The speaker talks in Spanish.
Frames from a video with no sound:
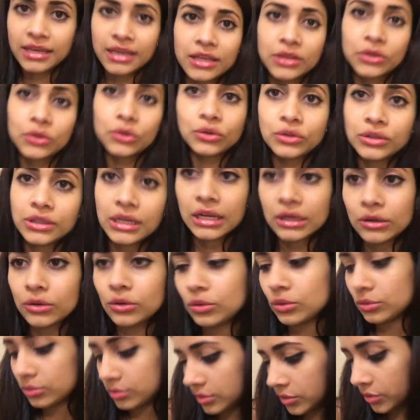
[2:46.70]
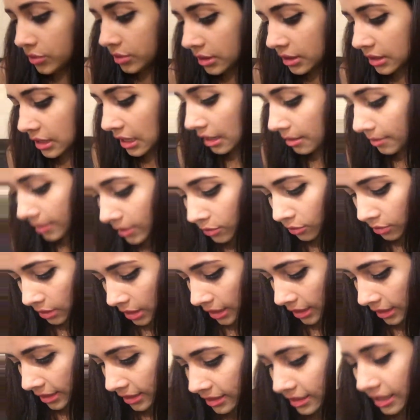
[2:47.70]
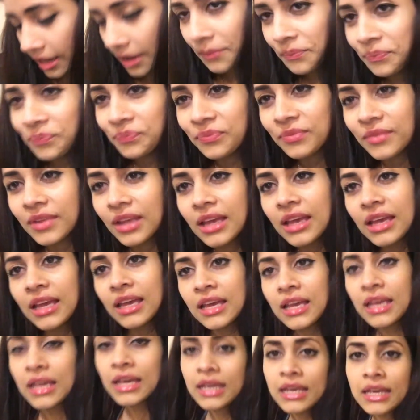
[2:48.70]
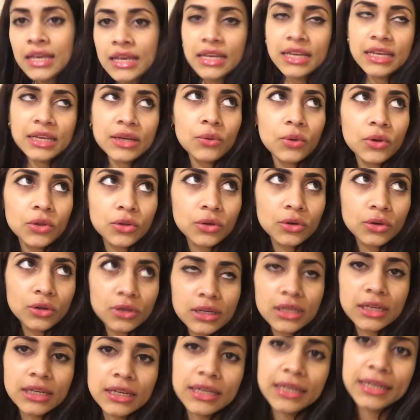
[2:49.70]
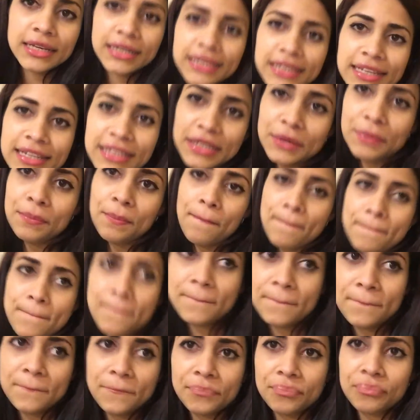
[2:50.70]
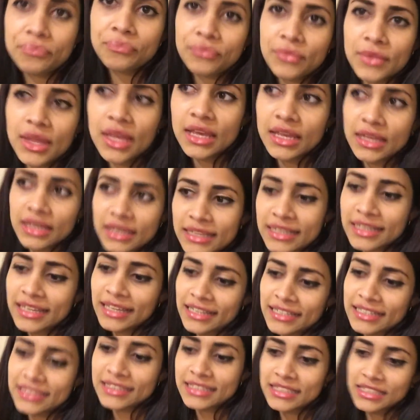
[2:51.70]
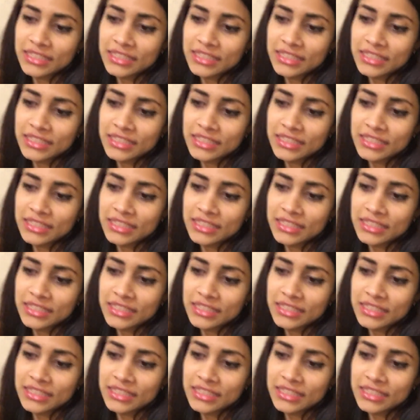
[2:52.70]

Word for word: qué no? Ya no, tengo que quedarme con la niña. Y bueno, eh, ¿qué les